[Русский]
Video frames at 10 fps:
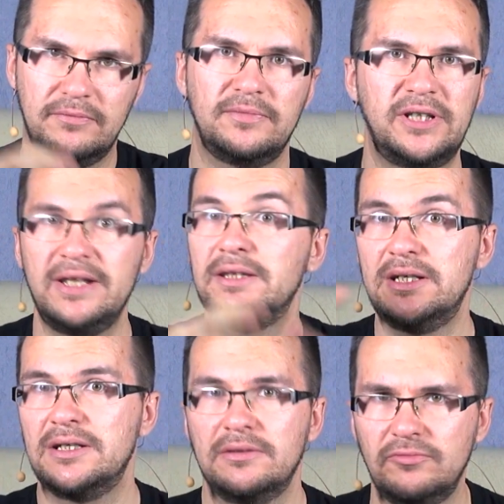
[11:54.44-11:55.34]

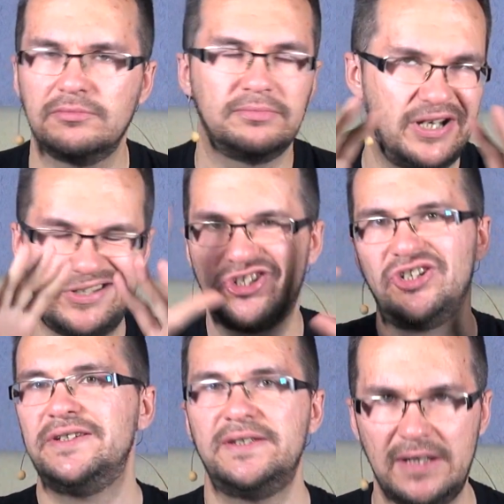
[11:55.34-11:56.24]
3D, ну,
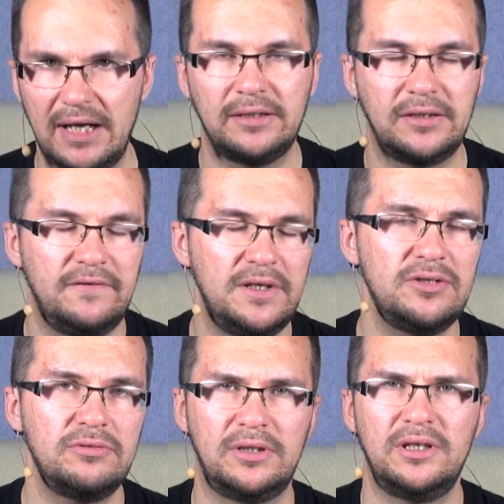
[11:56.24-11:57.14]
360 это
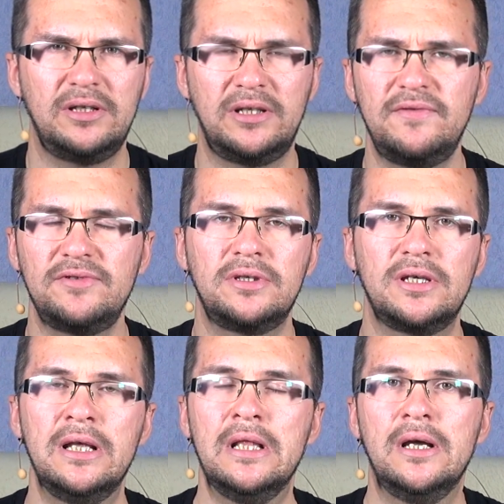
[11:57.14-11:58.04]
видео, это не 3D
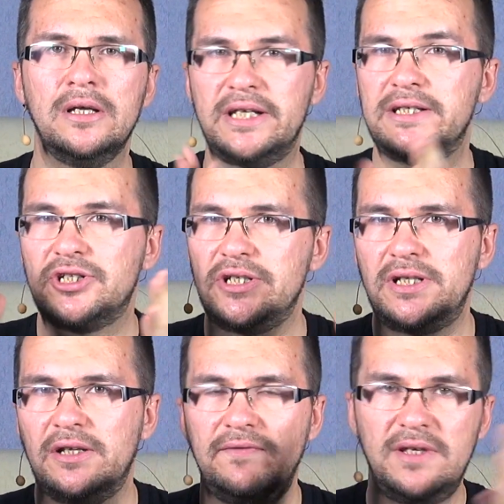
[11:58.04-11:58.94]
все-таки,
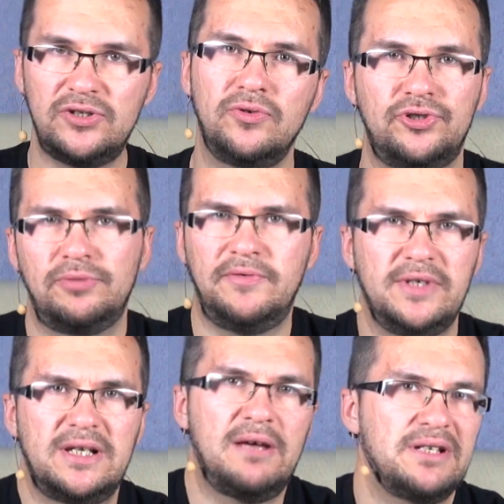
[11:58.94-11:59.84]
360 видео, чтобы
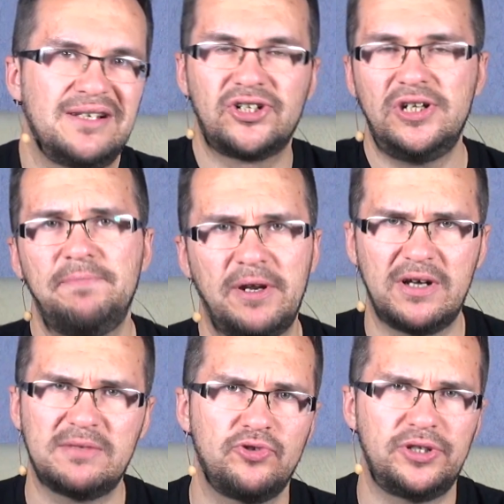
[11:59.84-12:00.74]
вы сами зашли, при
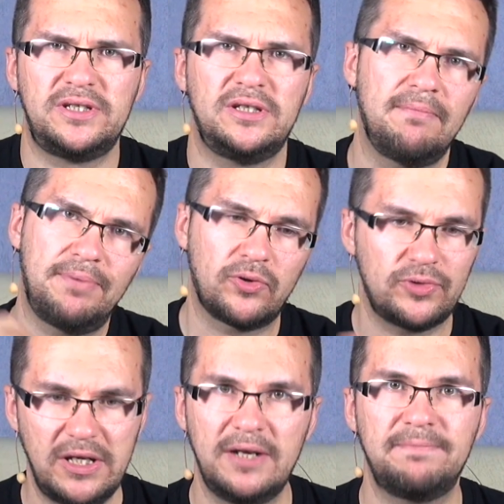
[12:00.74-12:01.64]
возможности там покрутили,